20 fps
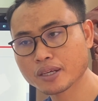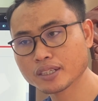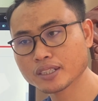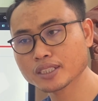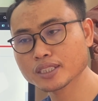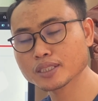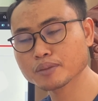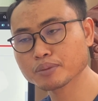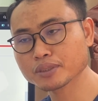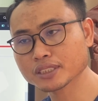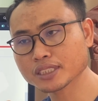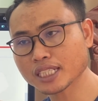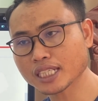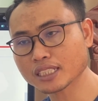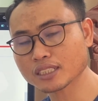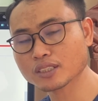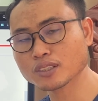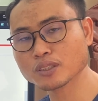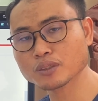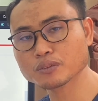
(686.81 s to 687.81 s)
cứ bờ
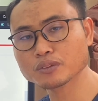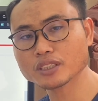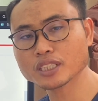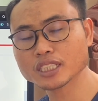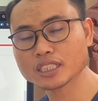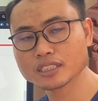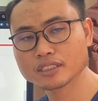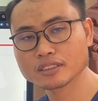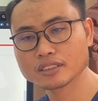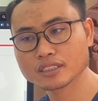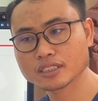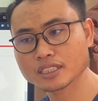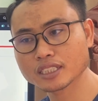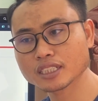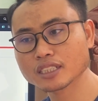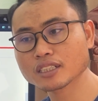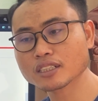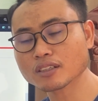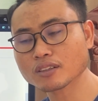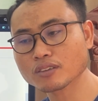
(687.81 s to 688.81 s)
sàn co vót
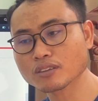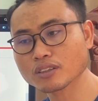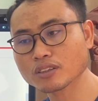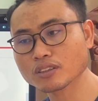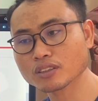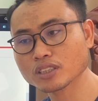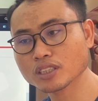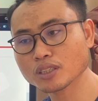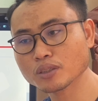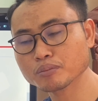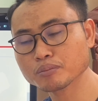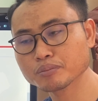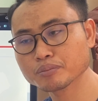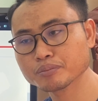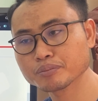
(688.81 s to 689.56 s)
nâng còng co thòng